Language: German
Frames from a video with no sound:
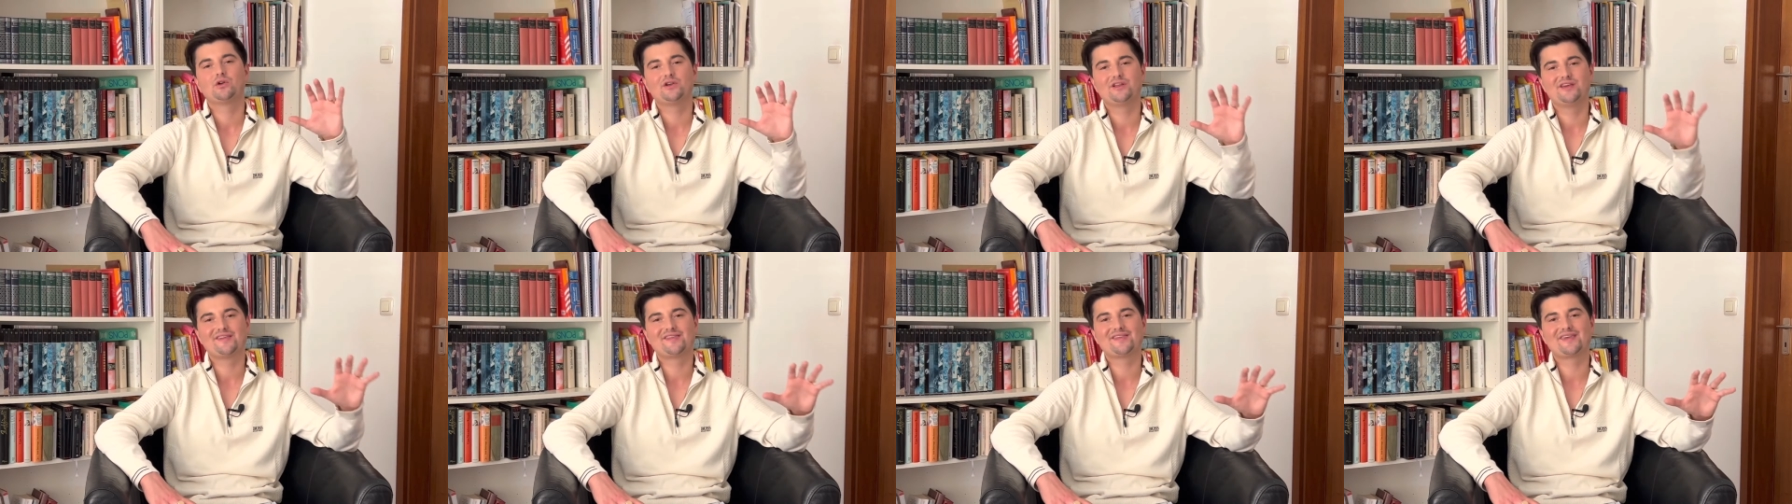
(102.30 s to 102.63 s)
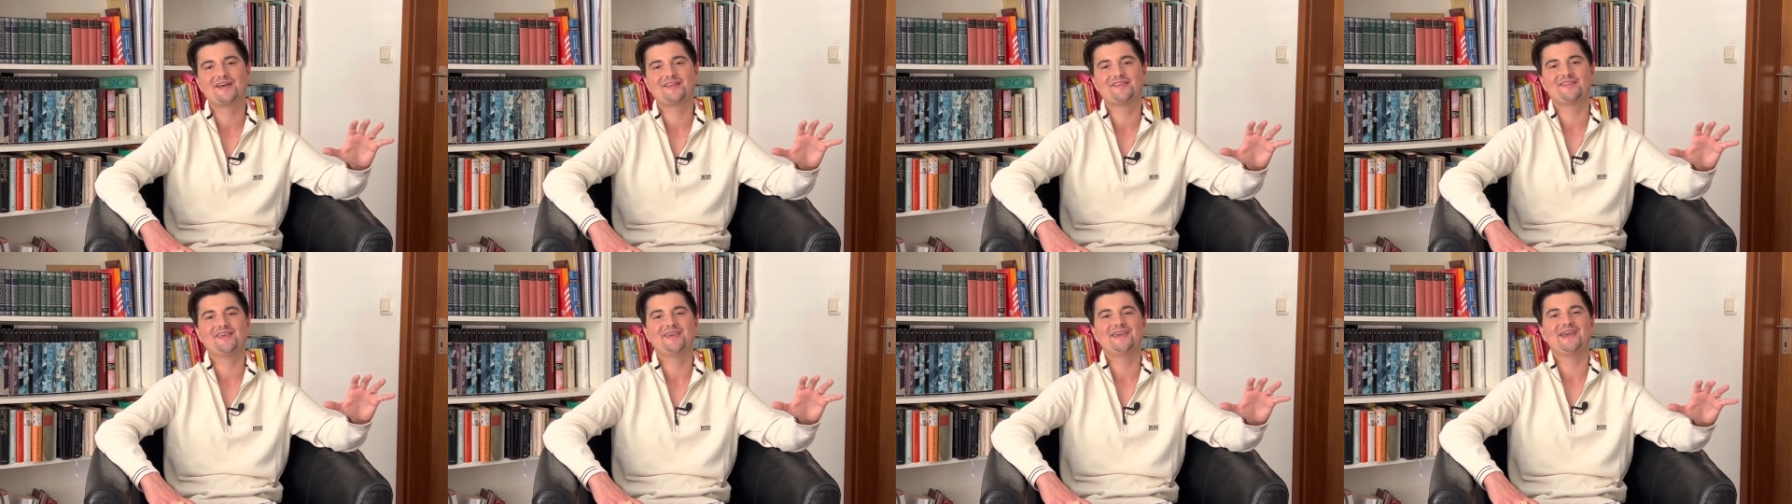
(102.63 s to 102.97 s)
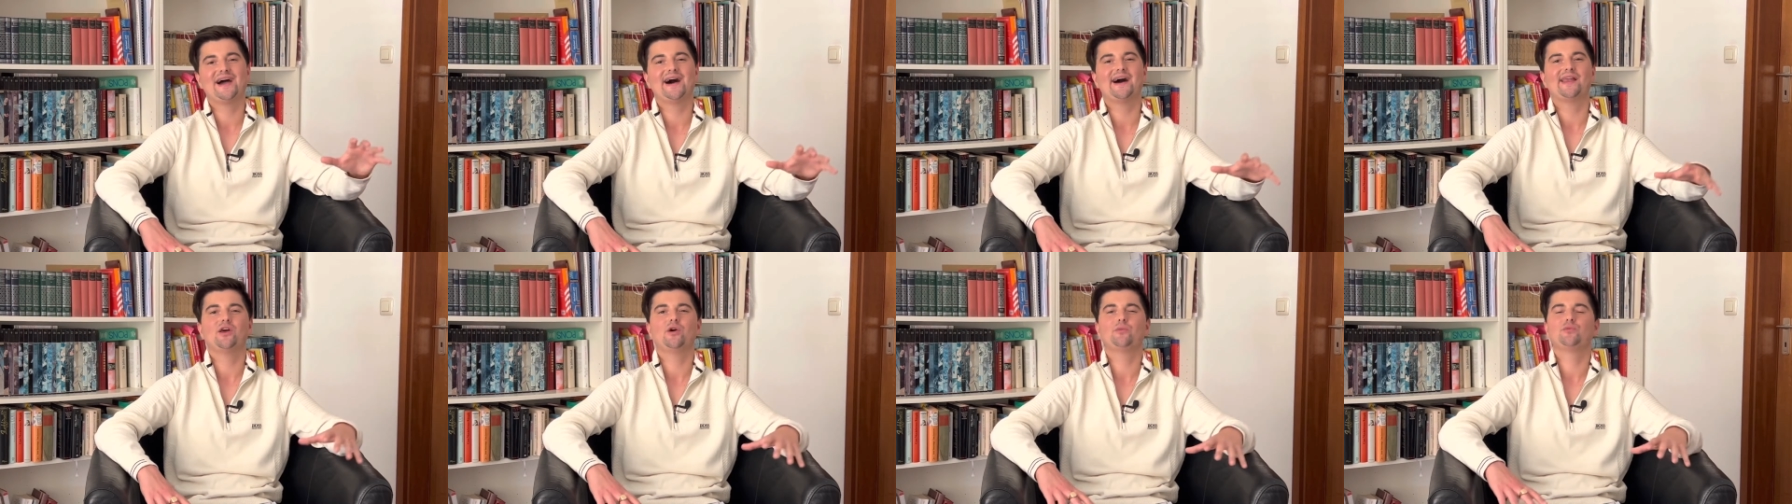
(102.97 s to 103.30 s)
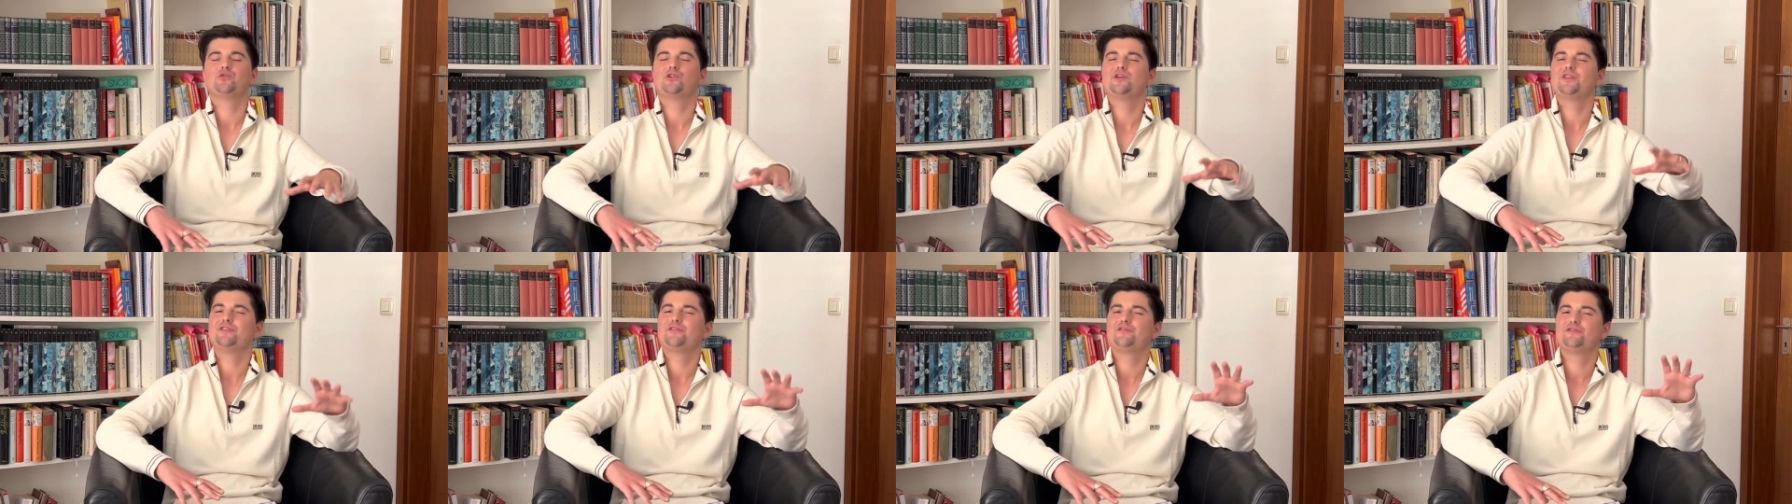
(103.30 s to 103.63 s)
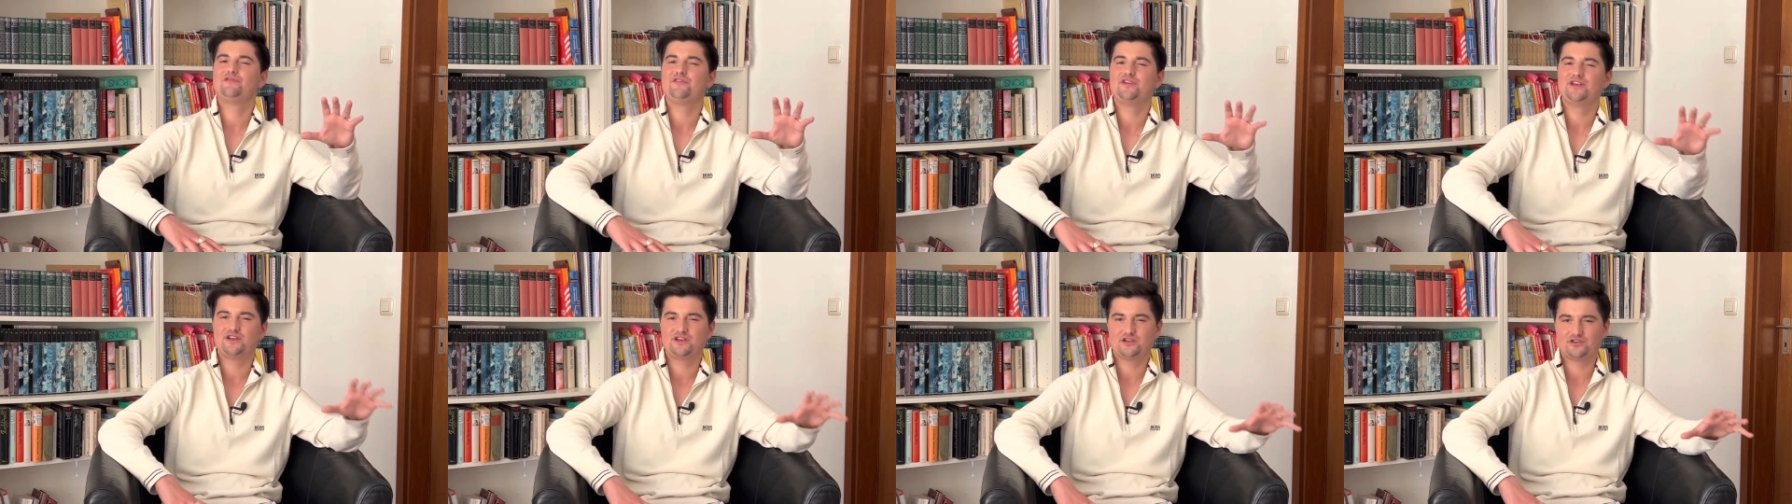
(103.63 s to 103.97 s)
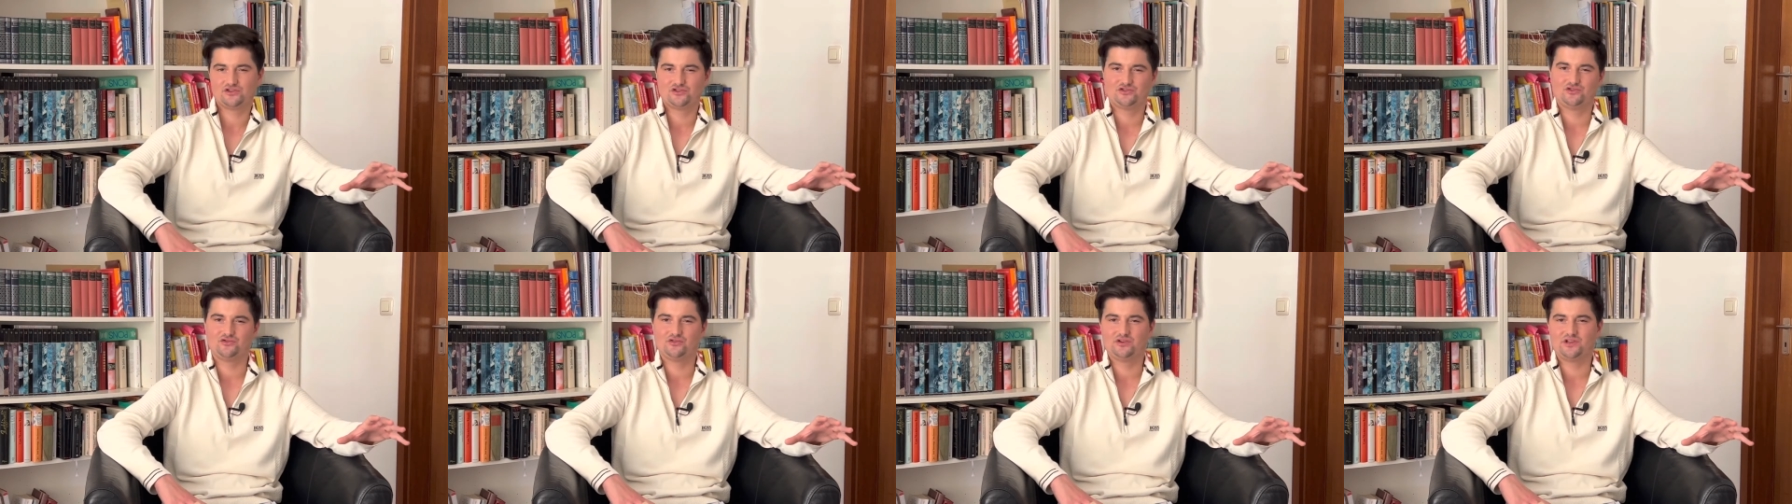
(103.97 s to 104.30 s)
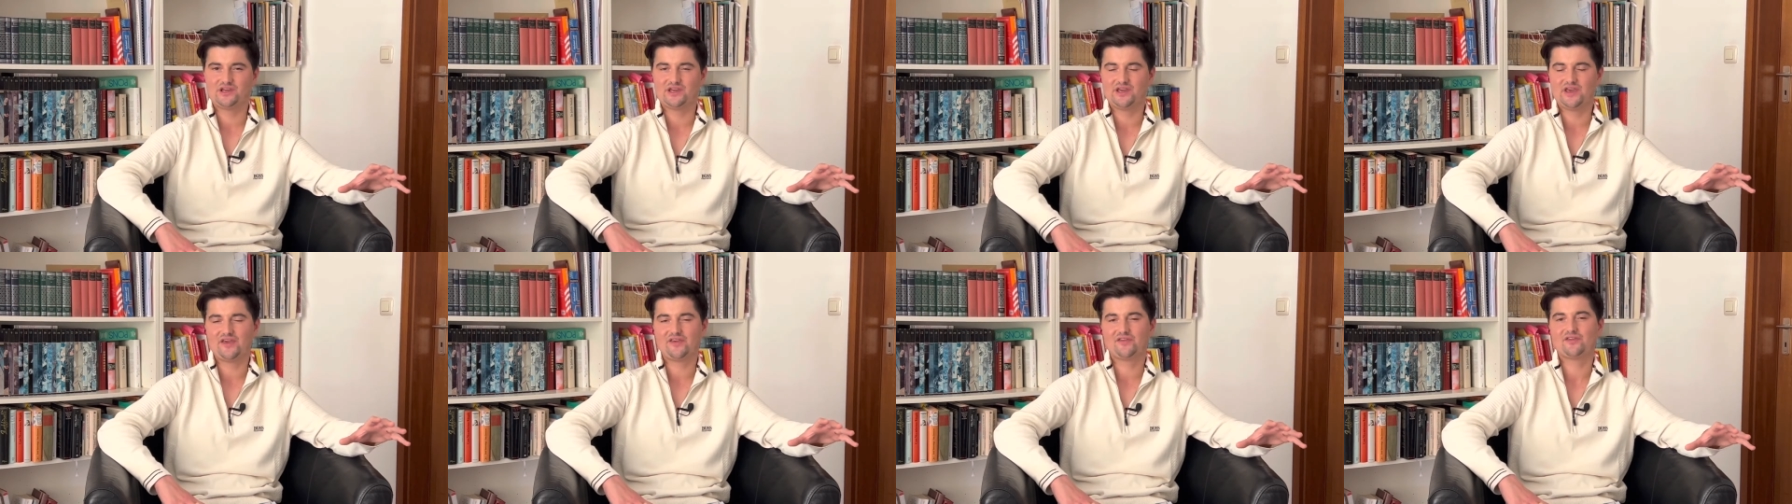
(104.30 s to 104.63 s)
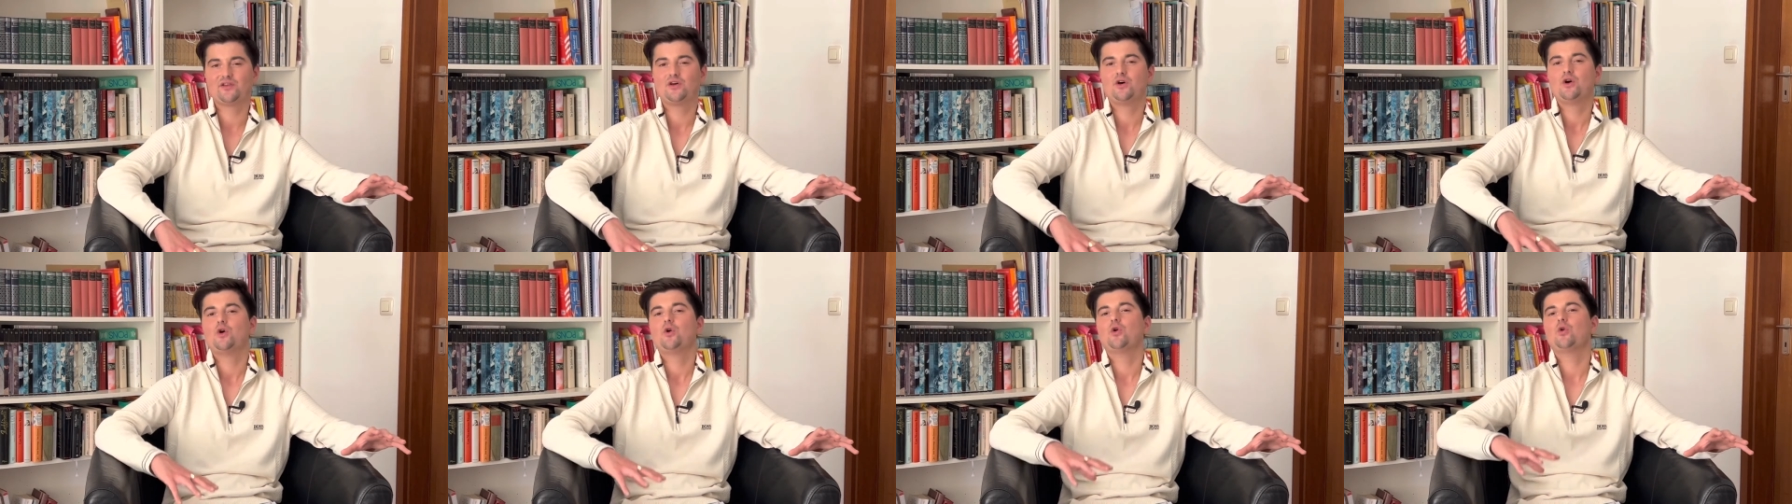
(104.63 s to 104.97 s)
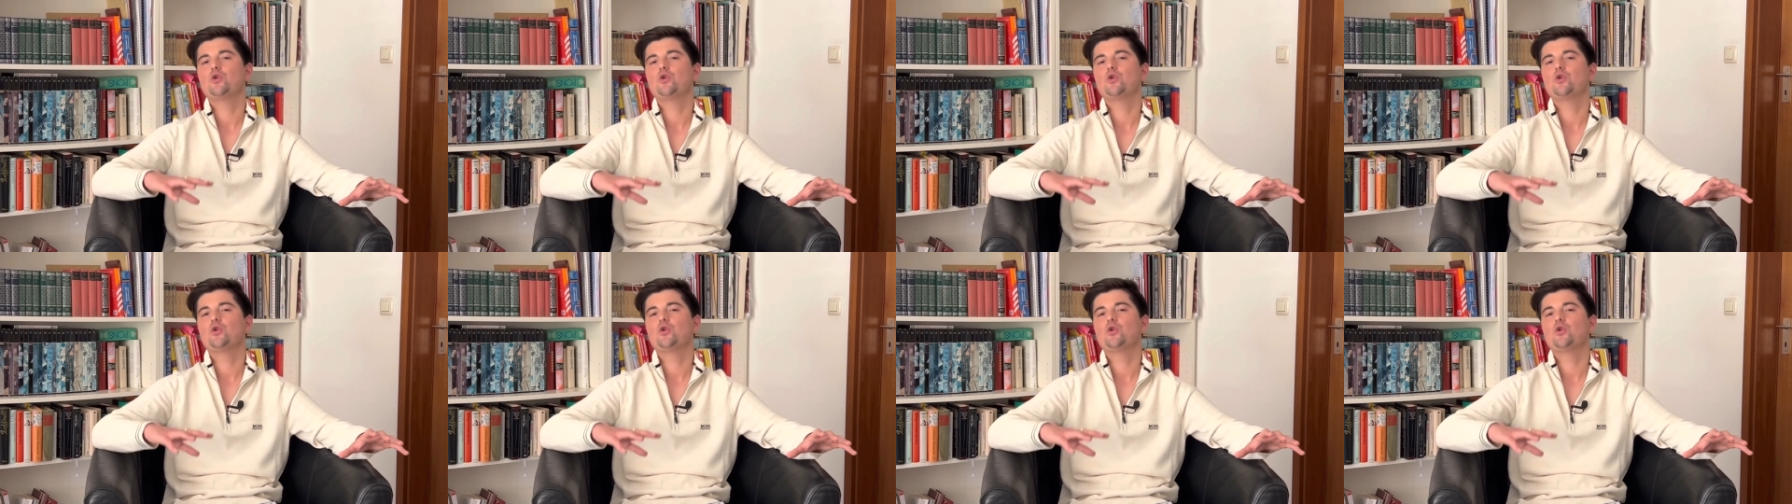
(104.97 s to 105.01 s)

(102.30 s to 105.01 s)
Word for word: Und hier ist jetzt egal, ob du ins Fitnessstudio gehst